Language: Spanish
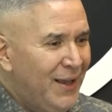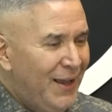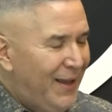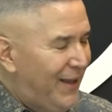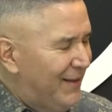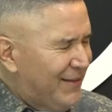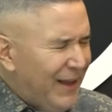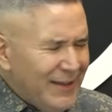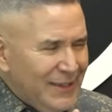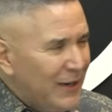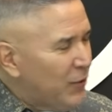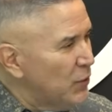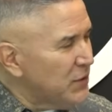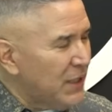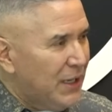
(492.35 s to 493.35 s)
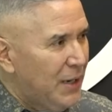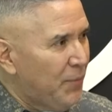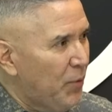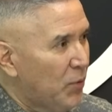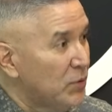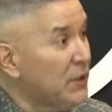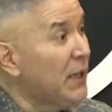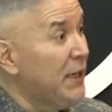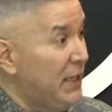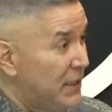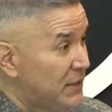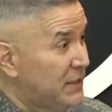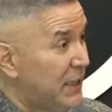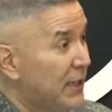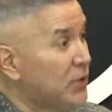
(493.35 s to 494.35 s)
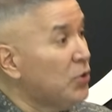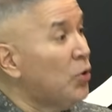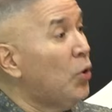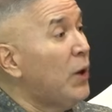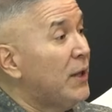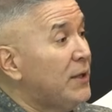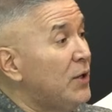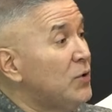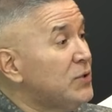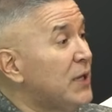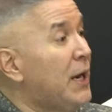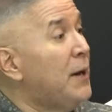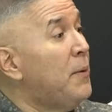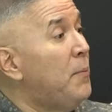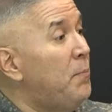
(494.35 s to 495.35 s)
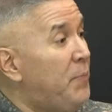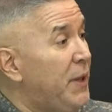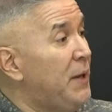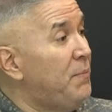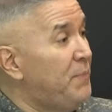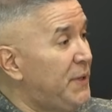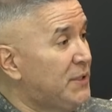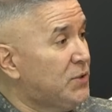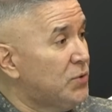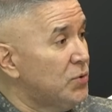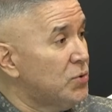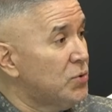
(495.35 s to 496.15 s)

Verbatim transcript: Eh, tantas cosas que le puedo contar. Y es cierto, los latinos eran bien vistos.